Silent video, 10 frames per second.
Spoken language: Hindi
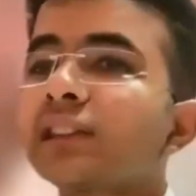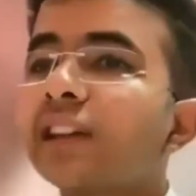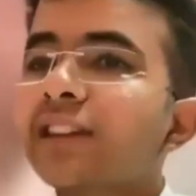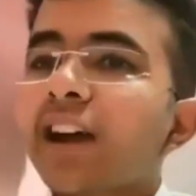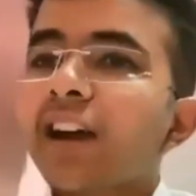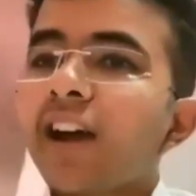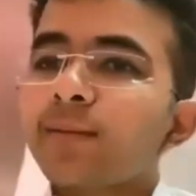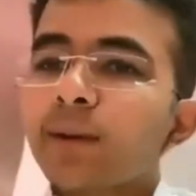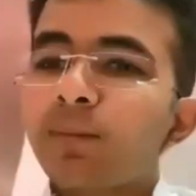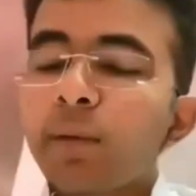दादा का
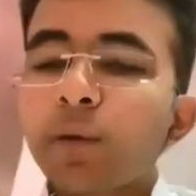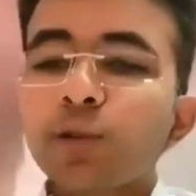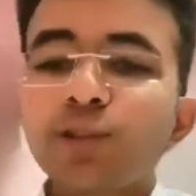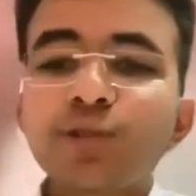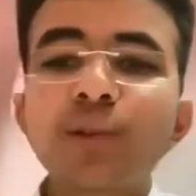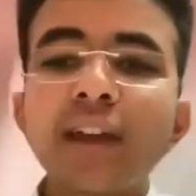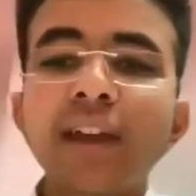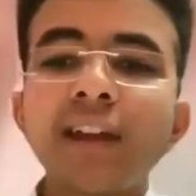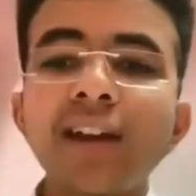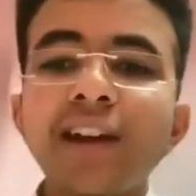आप जब भी प्रवचन
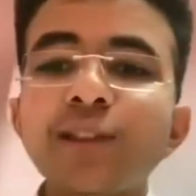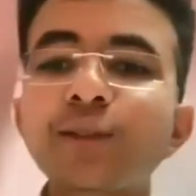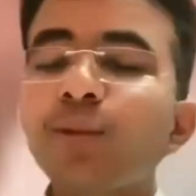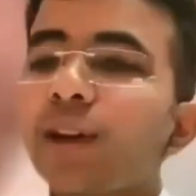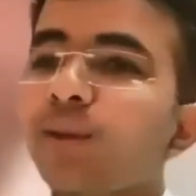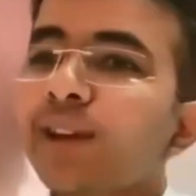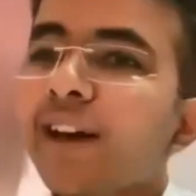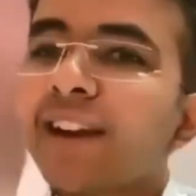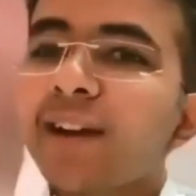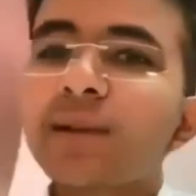सुनेंगे ना तो वो एक
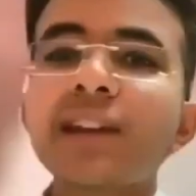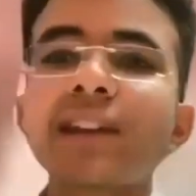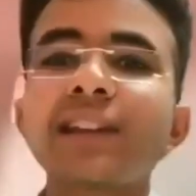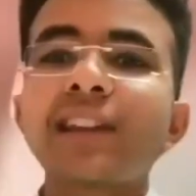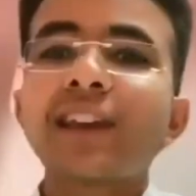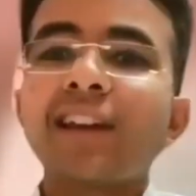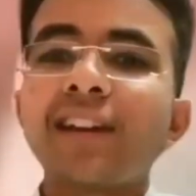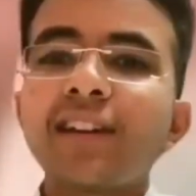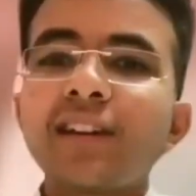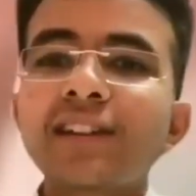उदाहरण हमेशा देते हैं
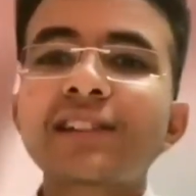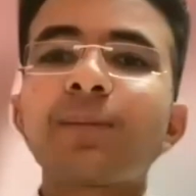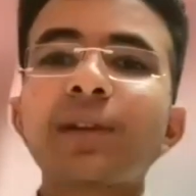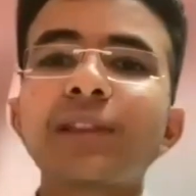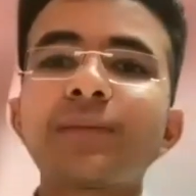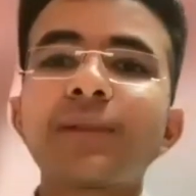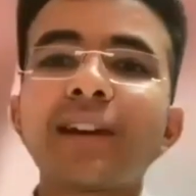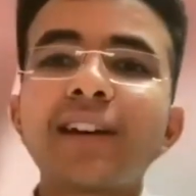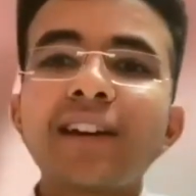इस संबंध में